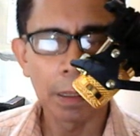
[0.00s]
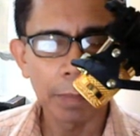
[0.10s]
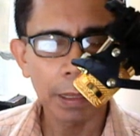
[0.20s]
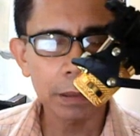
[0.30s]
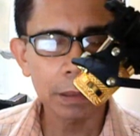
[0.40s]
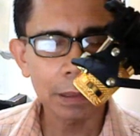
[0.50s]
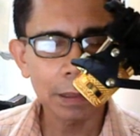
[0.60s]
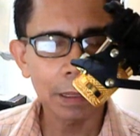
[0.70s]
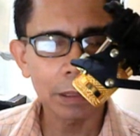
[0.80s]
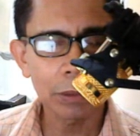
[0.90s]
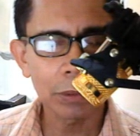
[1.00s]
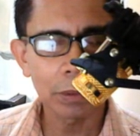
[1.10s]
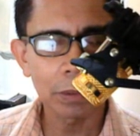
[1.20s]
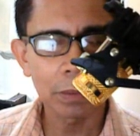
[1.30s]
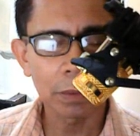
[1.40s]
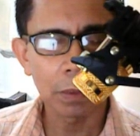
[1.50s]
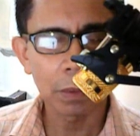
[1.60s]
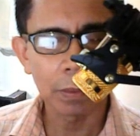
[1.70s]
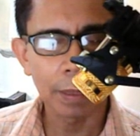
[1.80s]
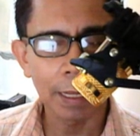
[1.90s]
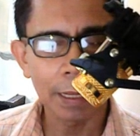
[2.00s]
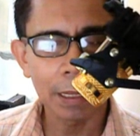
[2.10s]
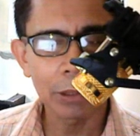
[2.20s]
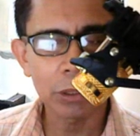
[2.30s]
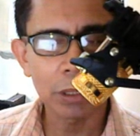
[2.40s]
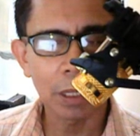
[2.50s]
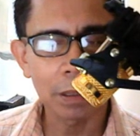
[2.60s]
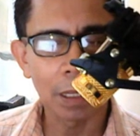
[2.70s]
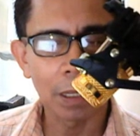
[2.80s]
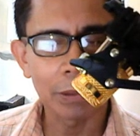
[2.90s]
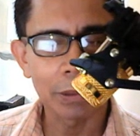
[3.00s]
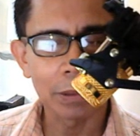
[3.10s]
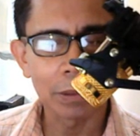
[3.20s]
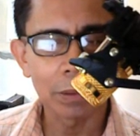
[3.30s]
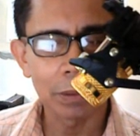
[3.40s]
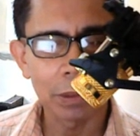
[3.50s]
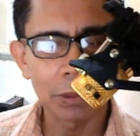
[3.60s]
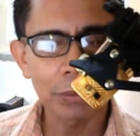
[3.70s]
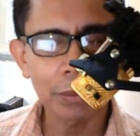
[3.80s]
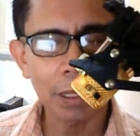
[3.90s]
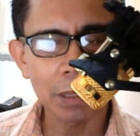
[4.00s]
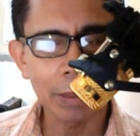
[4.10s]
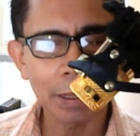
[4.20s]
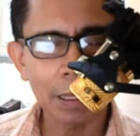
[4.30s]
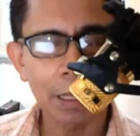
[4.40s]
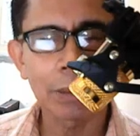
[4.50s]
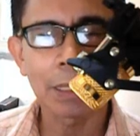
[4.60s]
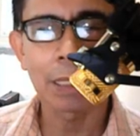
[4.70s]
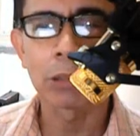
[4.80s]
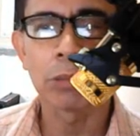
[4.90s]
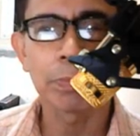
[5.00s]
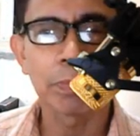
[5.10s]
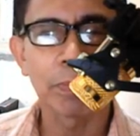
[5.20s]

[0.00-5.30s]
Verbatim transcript: Pag tinignan natin doon, wala na yung shutdown. Yung naiwan na lang yung log off.